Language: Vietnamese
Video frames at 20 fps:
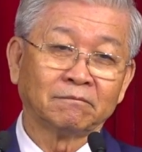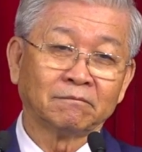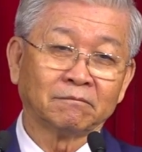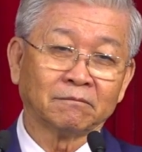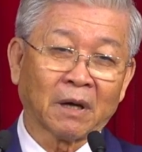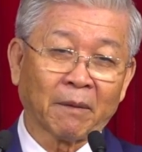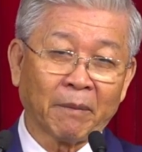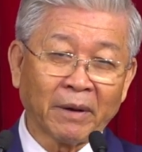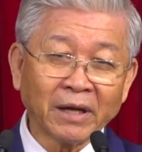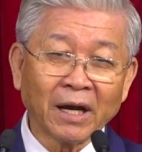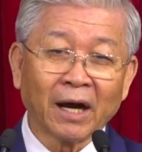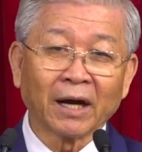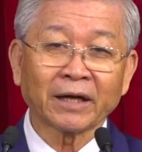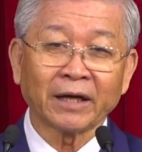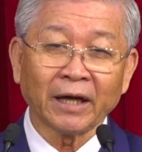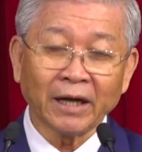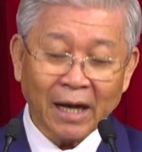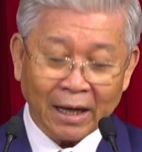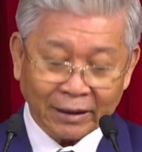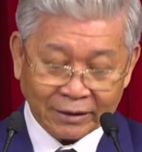Mà bây giờ
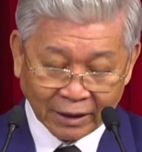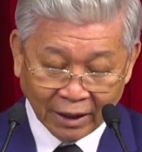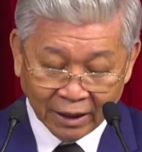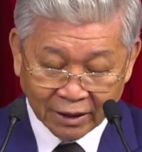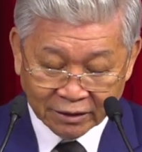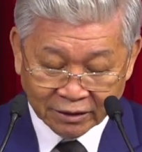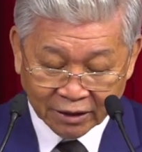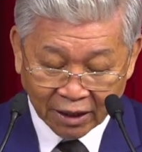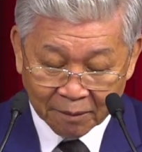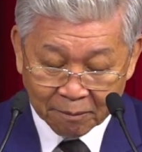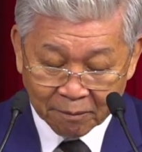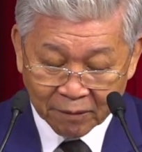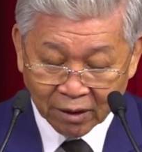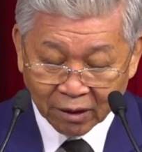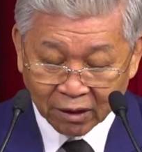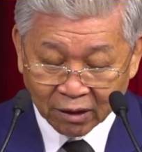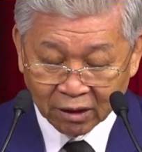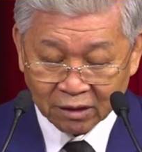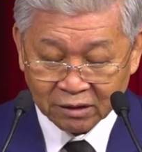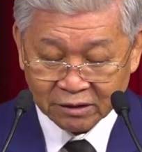khi đã tiến chiếm
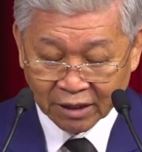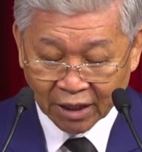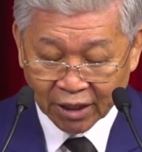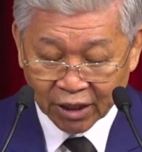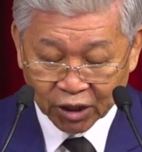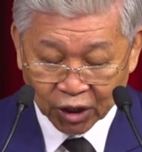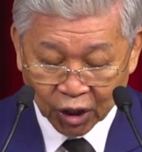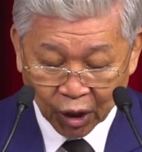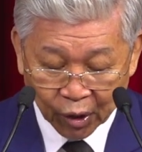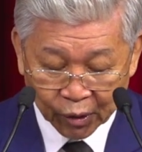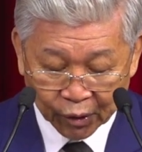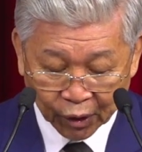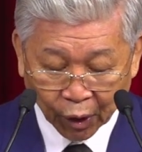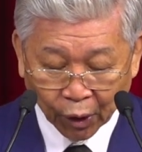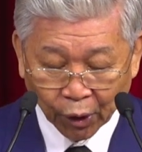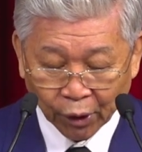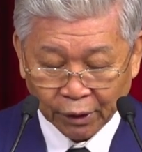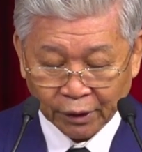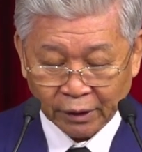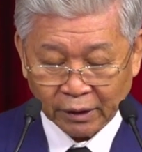được Jericho
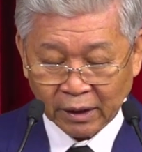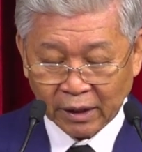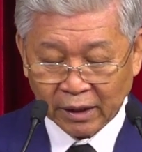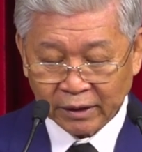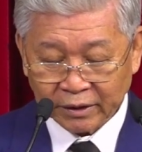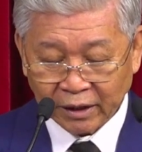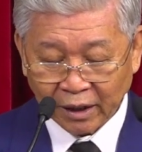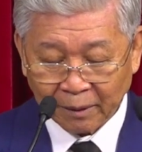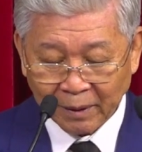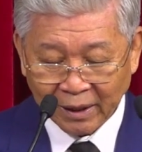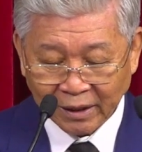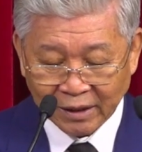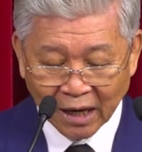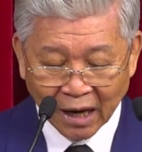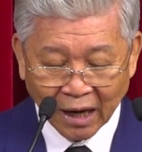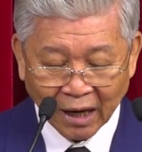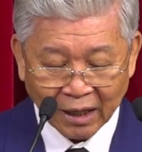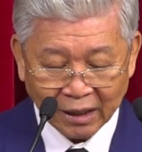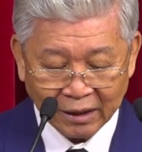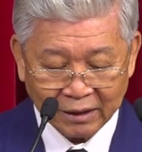rồi thì bây
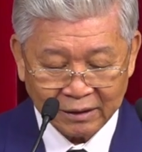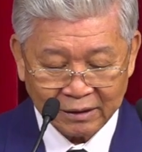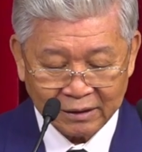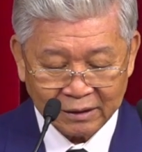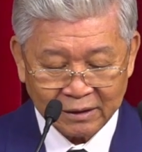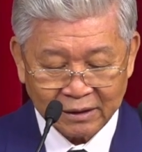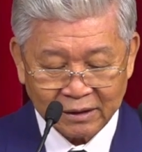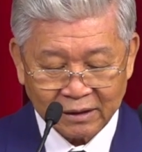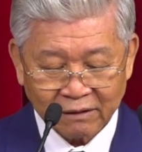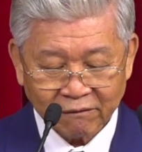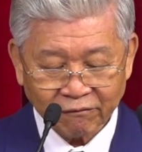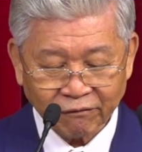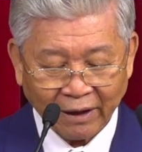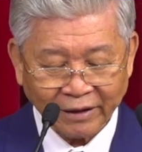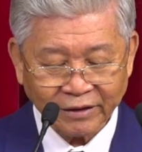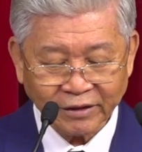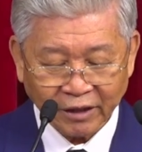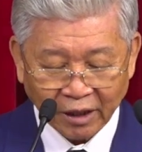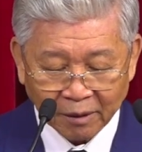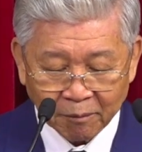giờ phải
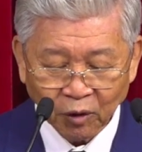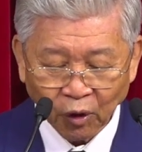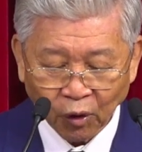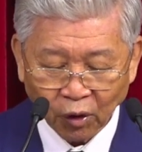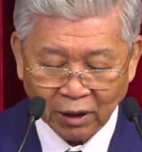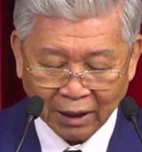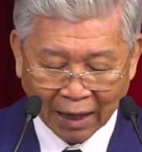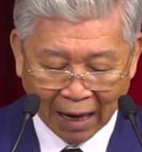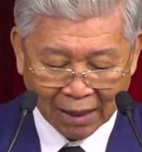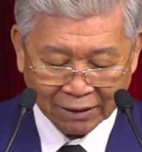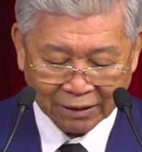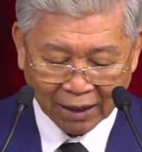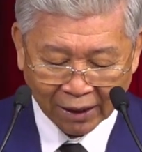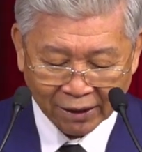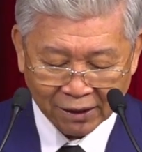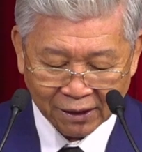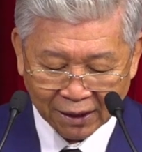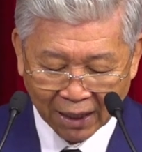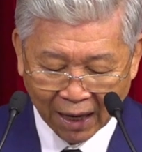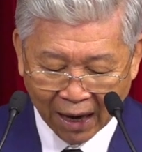chiếm luôn cả
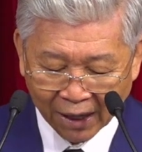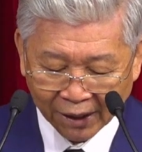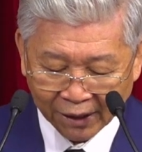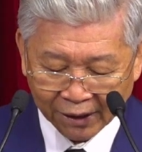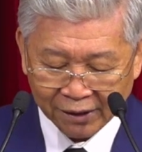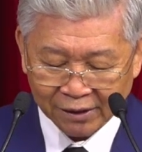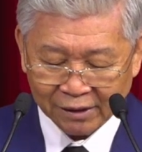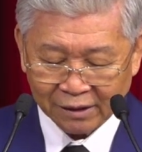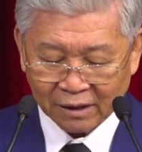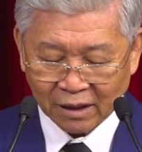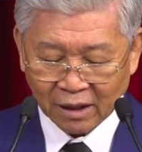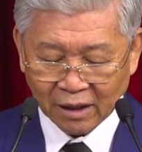thành Ahi,